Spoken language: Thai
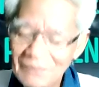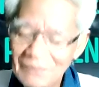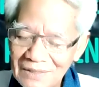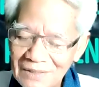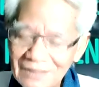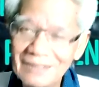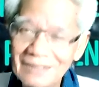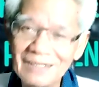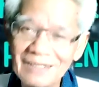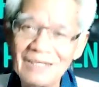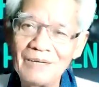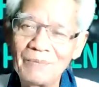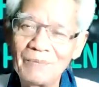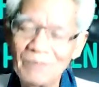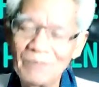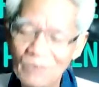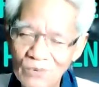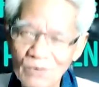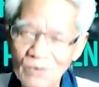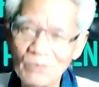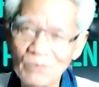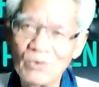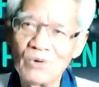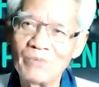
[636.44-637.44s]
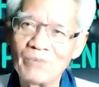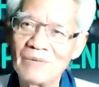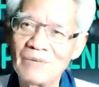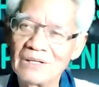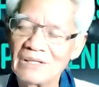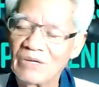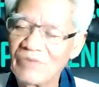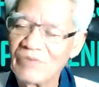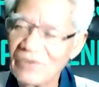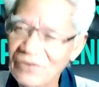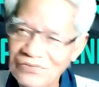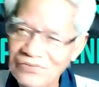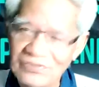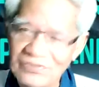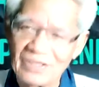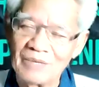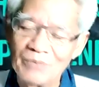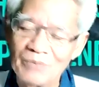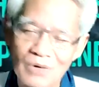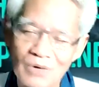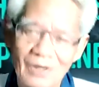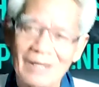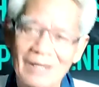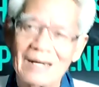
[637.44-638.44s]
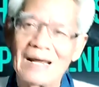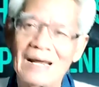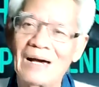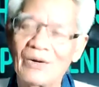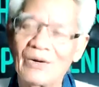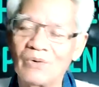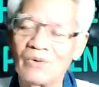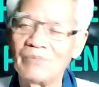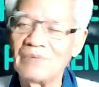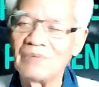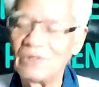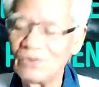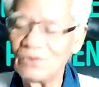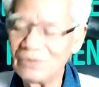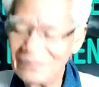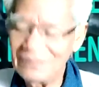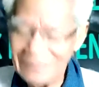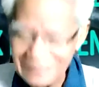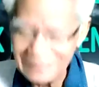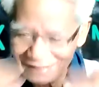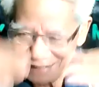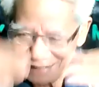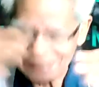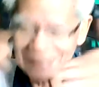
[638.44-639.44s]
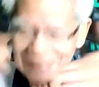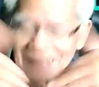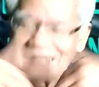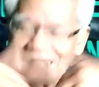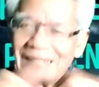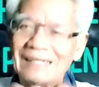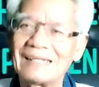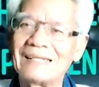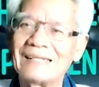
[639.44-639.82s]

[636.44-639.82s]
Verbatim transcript: เรื่องนี้ลุงพูดมาแต่วันที่สี่มกราคมให้รู้เรื่องนี้เนี่ย